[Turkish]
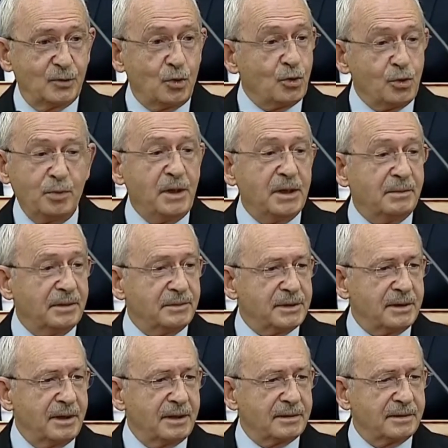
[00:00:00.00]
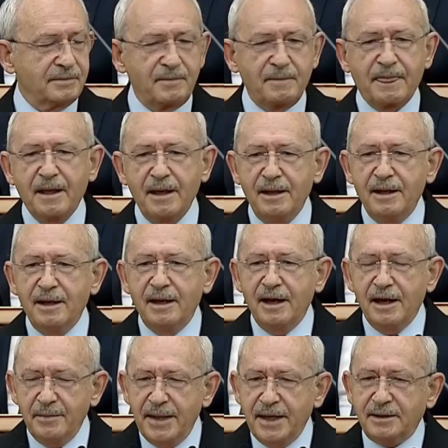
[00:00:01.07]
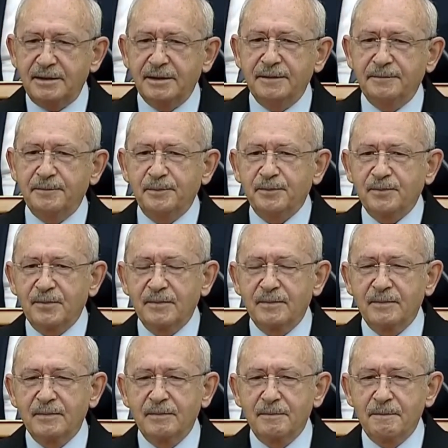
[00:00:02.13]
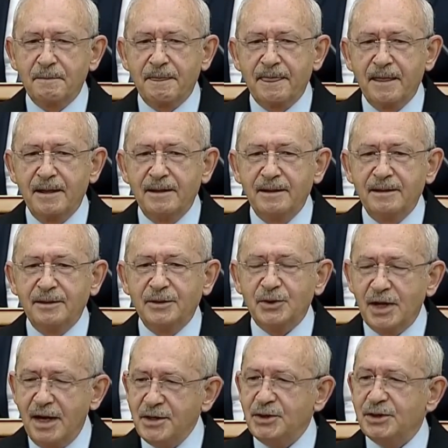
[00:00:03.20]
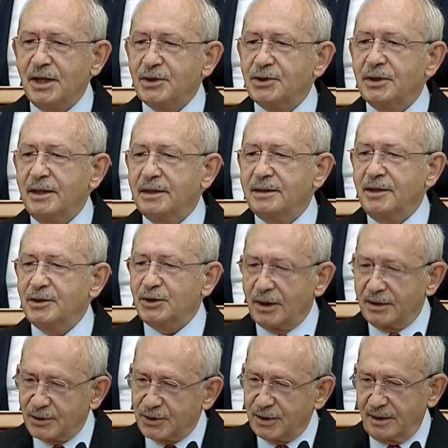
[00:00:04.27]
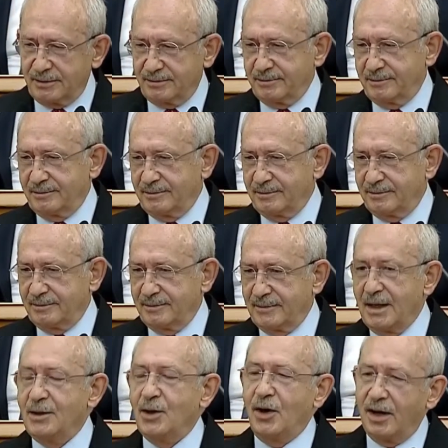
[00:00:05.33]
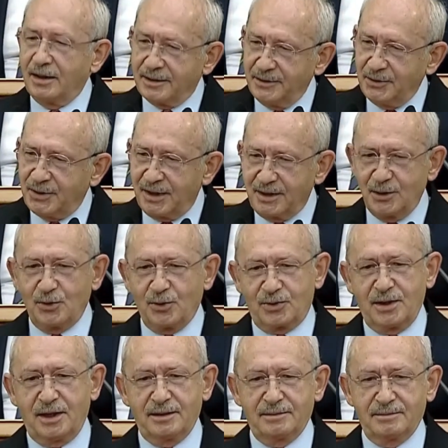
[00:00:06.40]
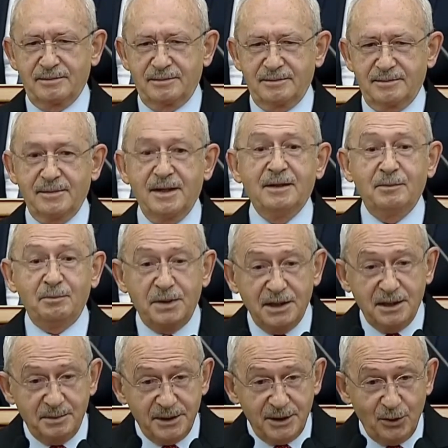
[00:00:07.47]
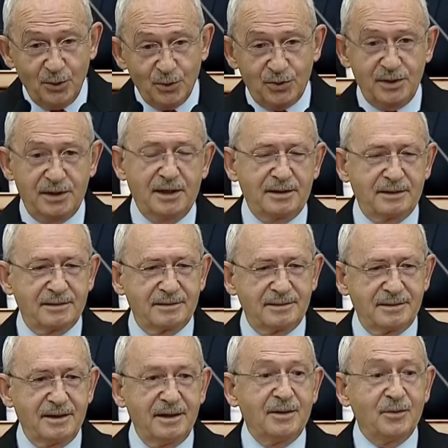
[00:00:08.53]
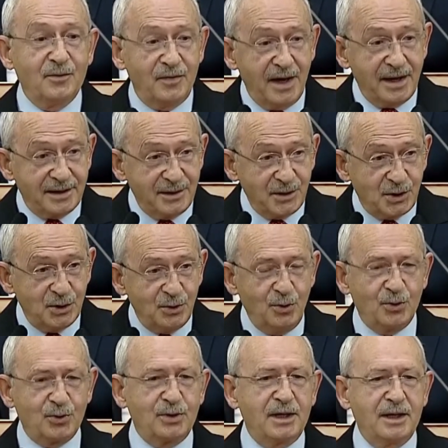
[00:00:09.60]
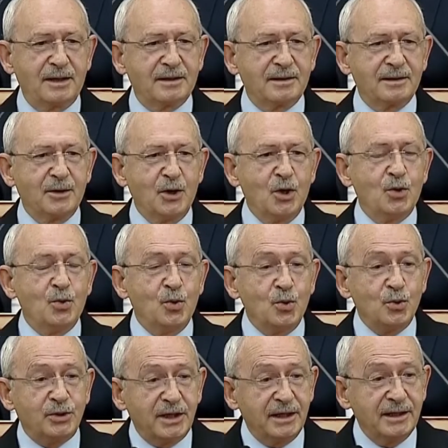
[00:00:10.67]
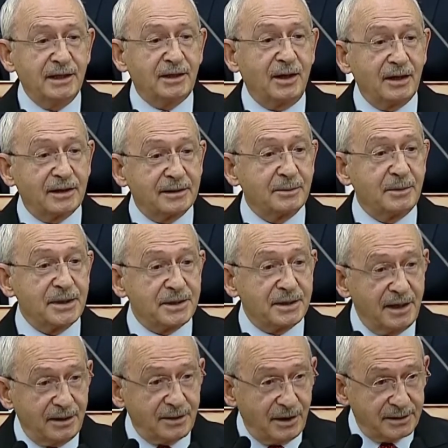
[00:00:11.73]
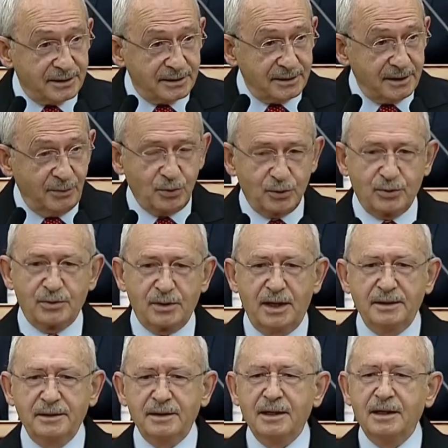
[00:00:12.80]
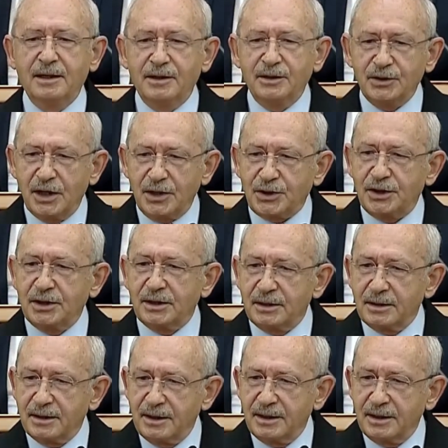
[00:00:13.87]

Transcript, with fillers: Onu bilmemiz lazım. Emekli genç yaştayken çalışan, alın teri döken, primini ödeyen, vergisini ödeyen, ülkenin kalkınmasına katkıda bulunan yaşı